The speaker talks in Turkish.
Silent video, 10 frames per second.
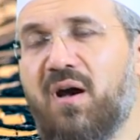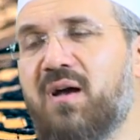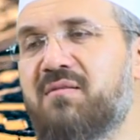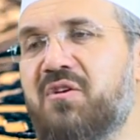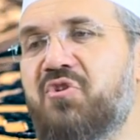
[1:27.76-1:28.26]

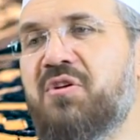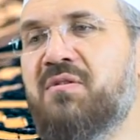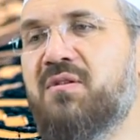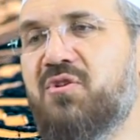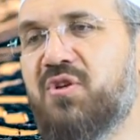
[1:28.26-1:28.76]

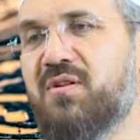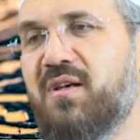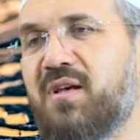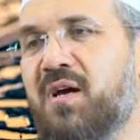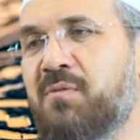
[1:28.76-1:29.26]
ateşin
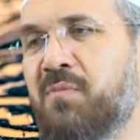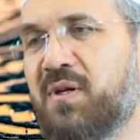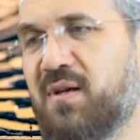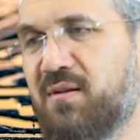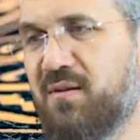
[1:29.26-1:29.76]
içinde
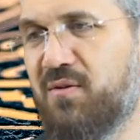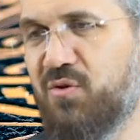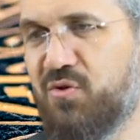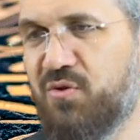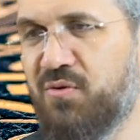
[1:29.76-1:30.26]
yanmadan
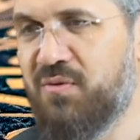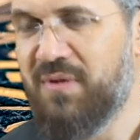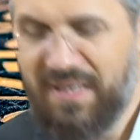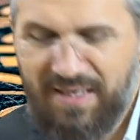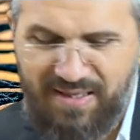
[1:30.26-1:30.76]
gidiyorsun.
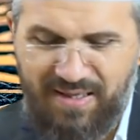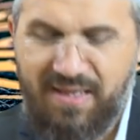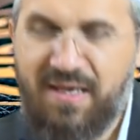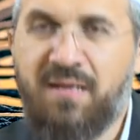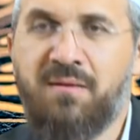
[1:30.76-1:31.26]

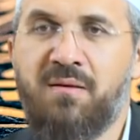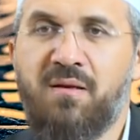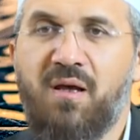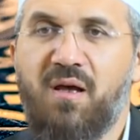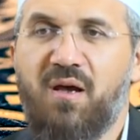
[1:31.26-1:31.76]
Neden?
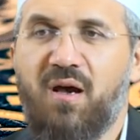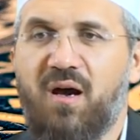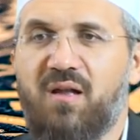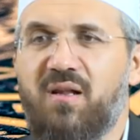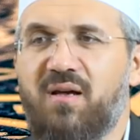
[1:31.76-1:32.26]

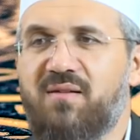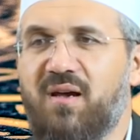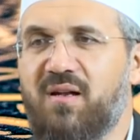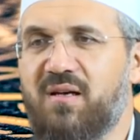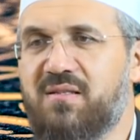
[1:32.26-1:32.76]
Allah
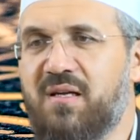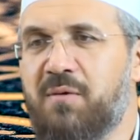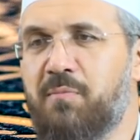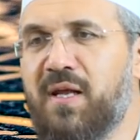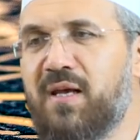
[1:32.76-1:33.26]
Teala
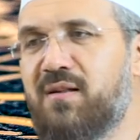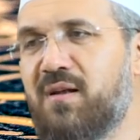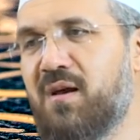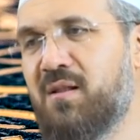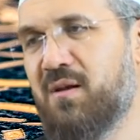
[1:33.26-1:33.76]
sana
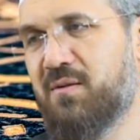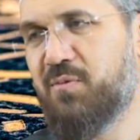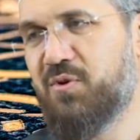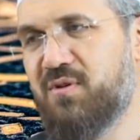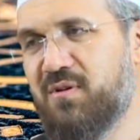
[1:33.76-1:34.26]
melekleri
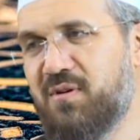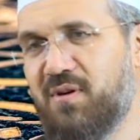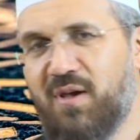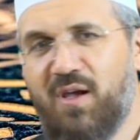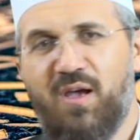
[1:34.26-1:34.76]
anlatmıştı.
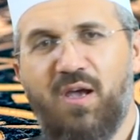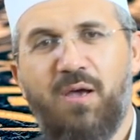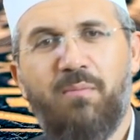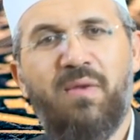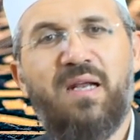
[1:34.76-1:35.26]

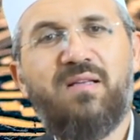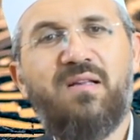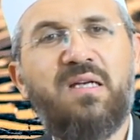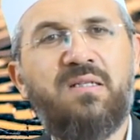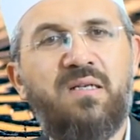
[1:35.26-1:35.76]

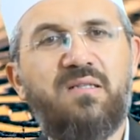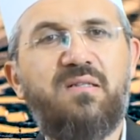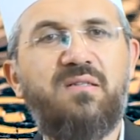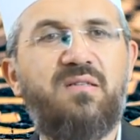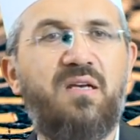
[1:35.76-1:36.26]
Melekler
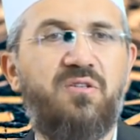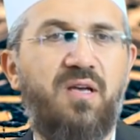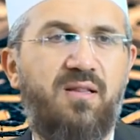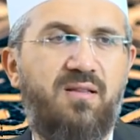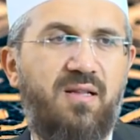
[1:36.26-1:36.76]
nasıl
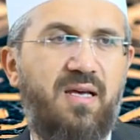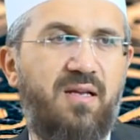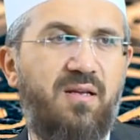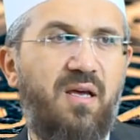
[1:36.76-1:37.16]
secde ettiler?